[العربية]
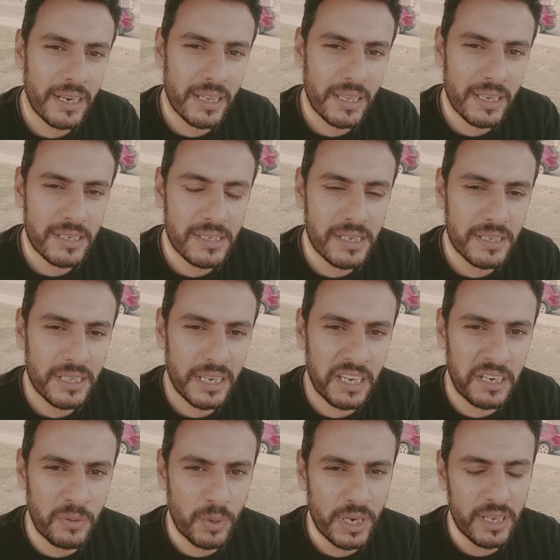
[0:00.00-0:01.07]

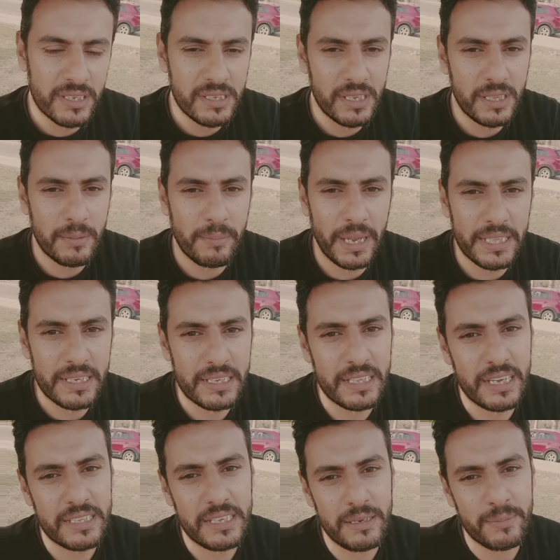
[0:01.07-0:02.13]
الخصيتين والخصيتين بعد
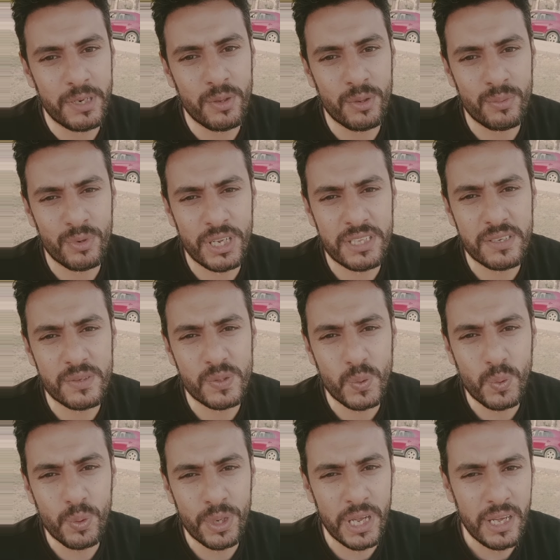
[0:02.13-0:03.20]
كده هتعمل هرمونات
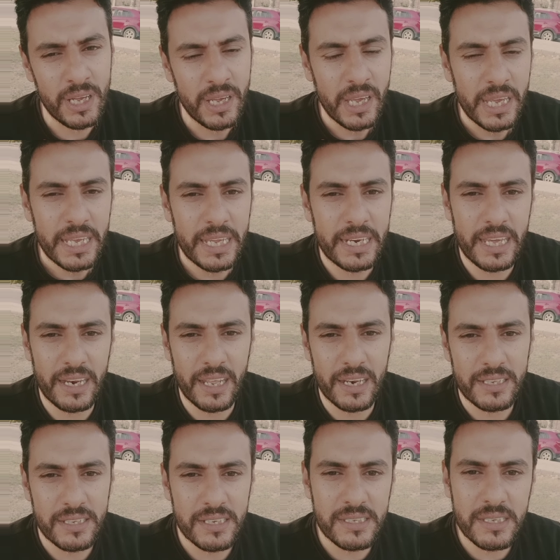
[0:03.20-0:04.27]
الذكوره اللي هي
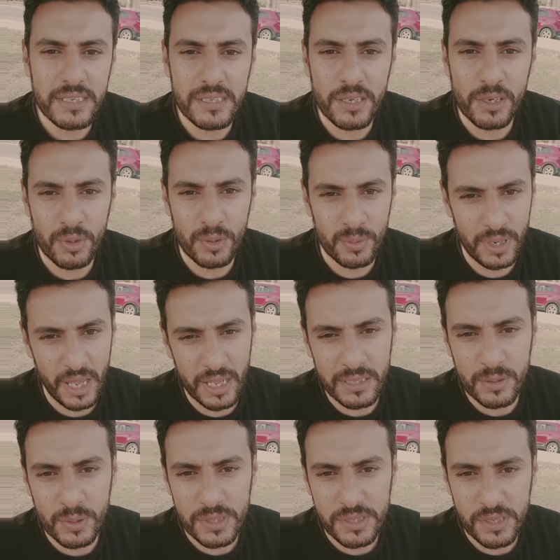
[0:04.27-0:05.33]
الالتستستيرون
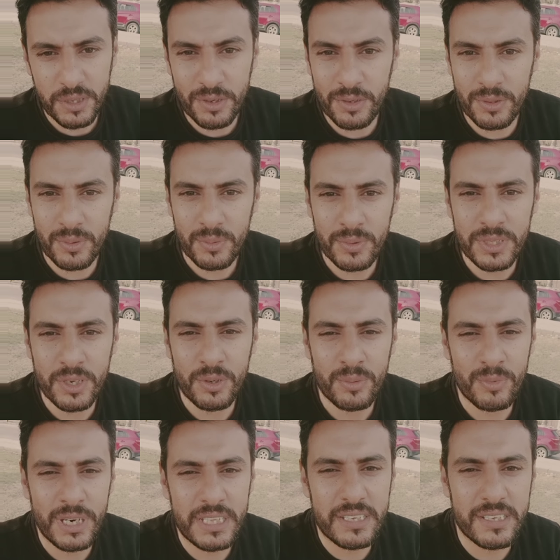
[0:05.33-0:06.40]
والاندروستيرون ودي
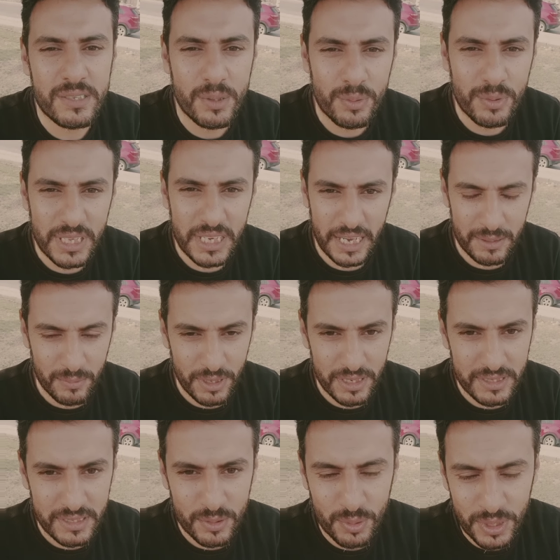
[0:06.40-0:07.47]
هرمونات استرويديه يعني
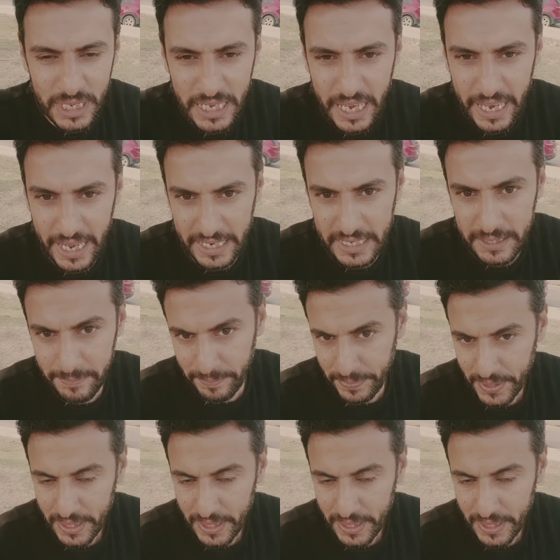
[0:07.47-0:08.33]
مواد دهنيه يعني